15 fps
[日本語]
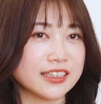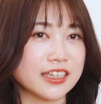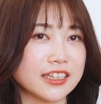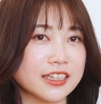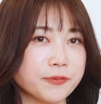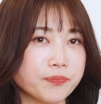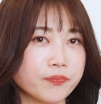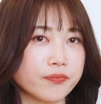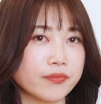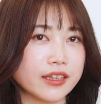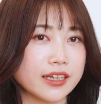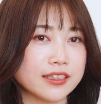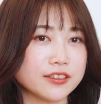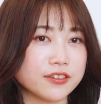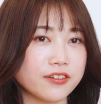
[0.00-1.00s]
て、はい、
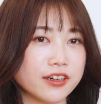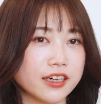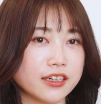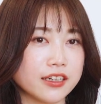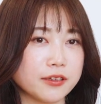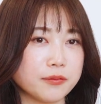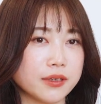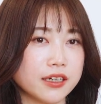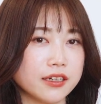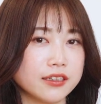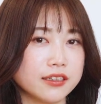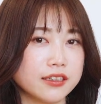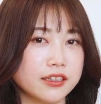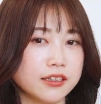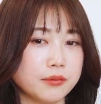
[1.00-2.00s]
そこから今
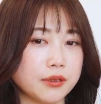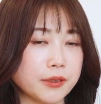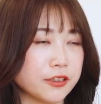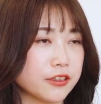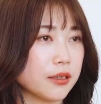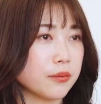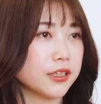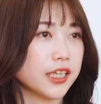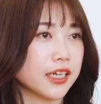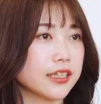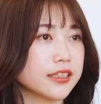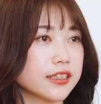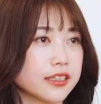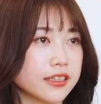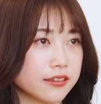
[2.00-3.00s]
ベトナムだけ
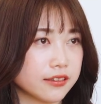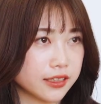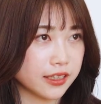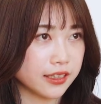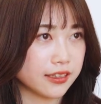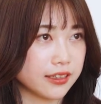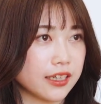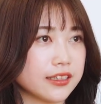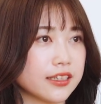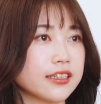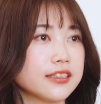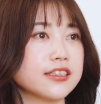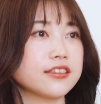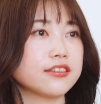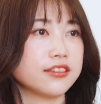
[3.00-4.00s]
じゃなくて新
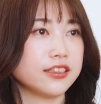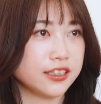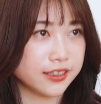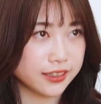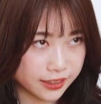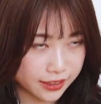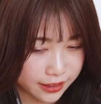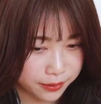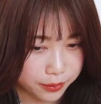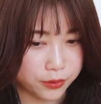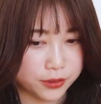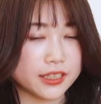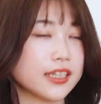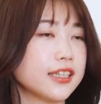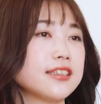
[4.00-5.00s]
しい国
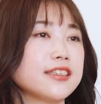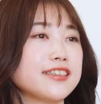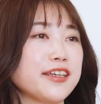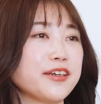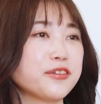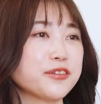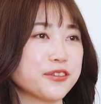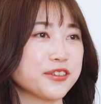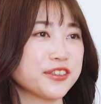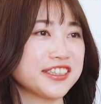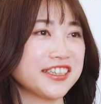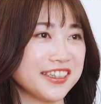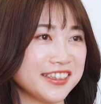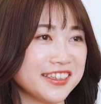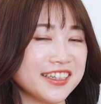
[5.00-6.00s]
もチャレンジしていこうとし
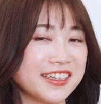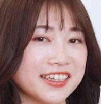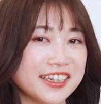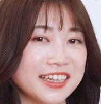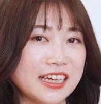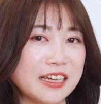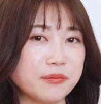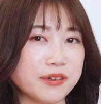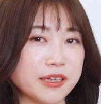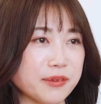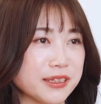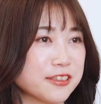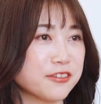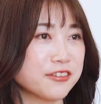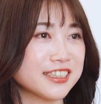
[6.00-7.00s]
ていて、まあ、
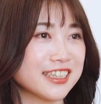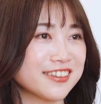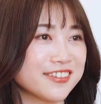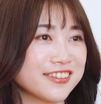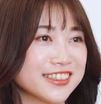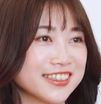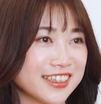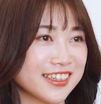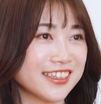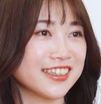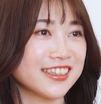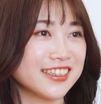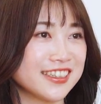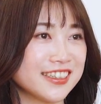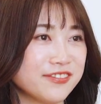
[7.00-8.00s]
今試行錯誤しながら、
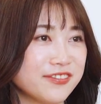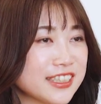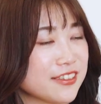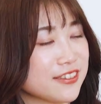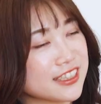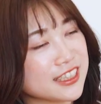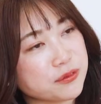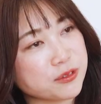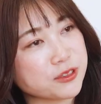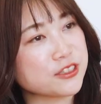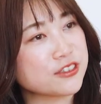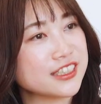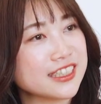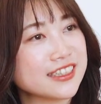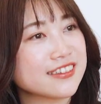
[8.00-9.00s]
うん、まあ、そっちにも
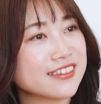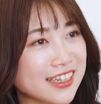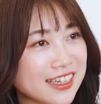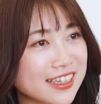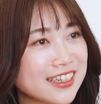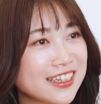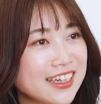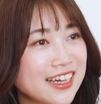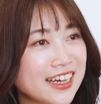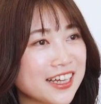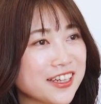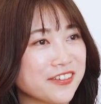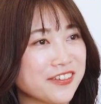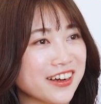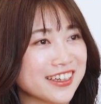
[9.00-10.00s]
10人ぐらいあ
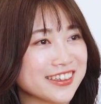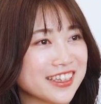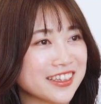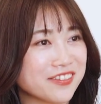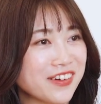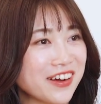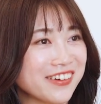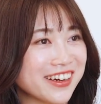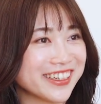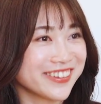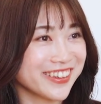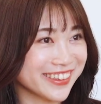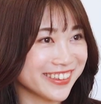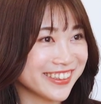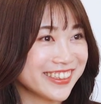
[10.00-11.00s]
の若手のパワー
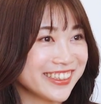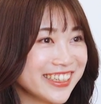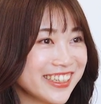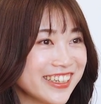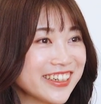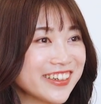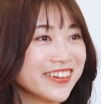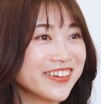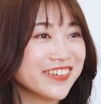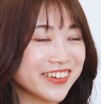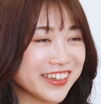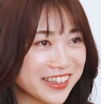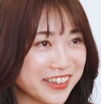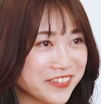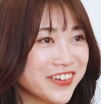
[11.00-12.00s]
のある
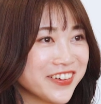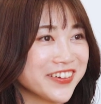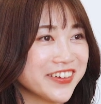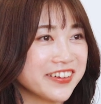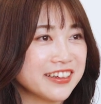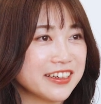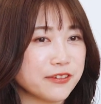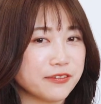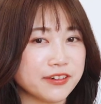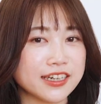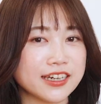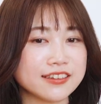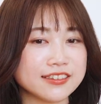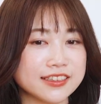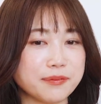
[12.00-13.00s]
グローバルでも
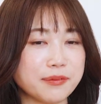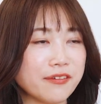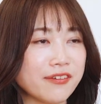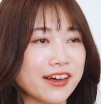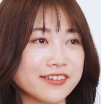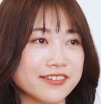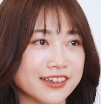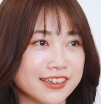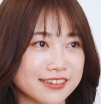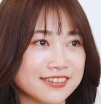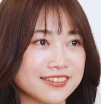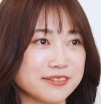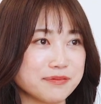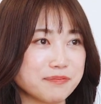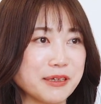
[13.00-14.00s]
若くてパワーのあ
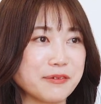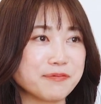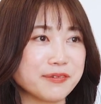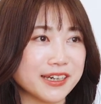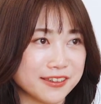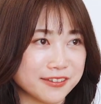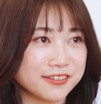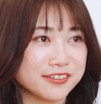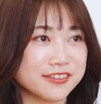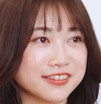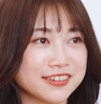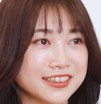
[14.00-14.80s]
るメンバーを